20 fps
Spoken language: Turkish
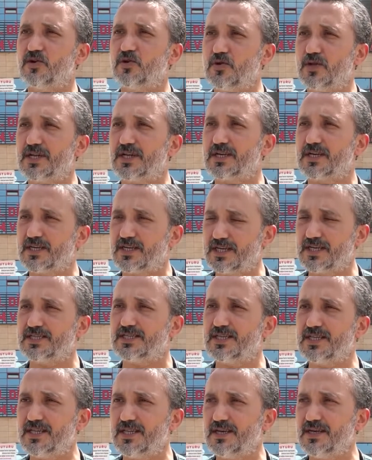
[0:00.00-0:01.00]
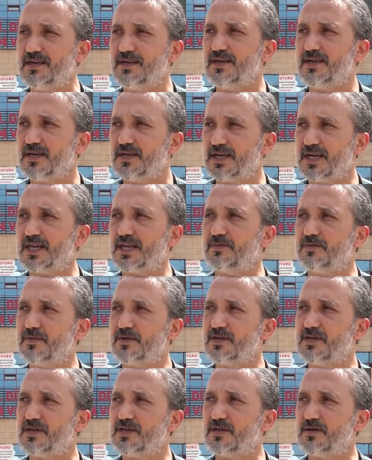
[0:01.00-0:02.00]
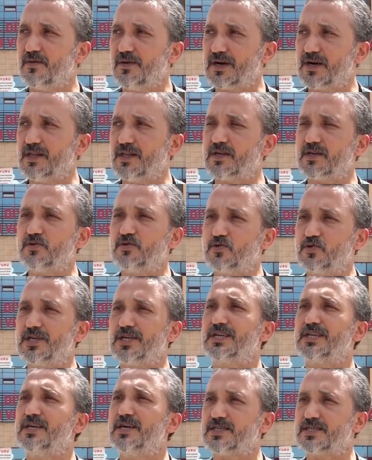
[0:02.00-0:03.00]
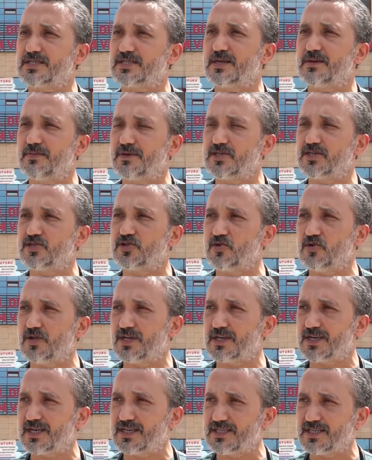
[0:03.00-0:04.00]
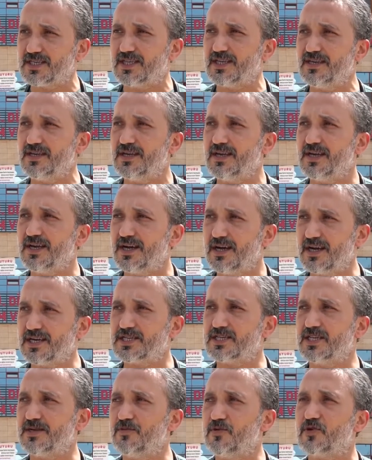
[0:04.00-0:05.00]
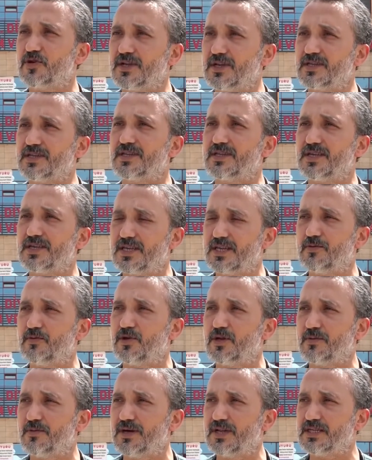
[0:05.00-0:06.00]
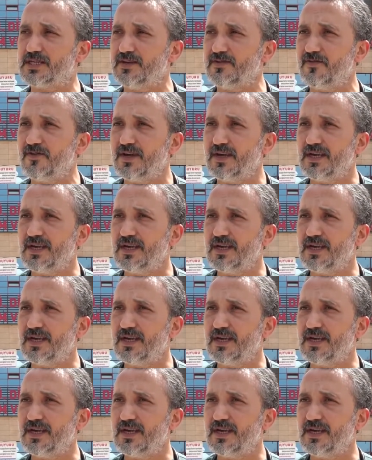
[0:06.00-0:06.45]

olarak geçse de yani e, vakaların yüksekliği açısından 5. olarak geçse de aşılama oranında da yine böyle maalesef.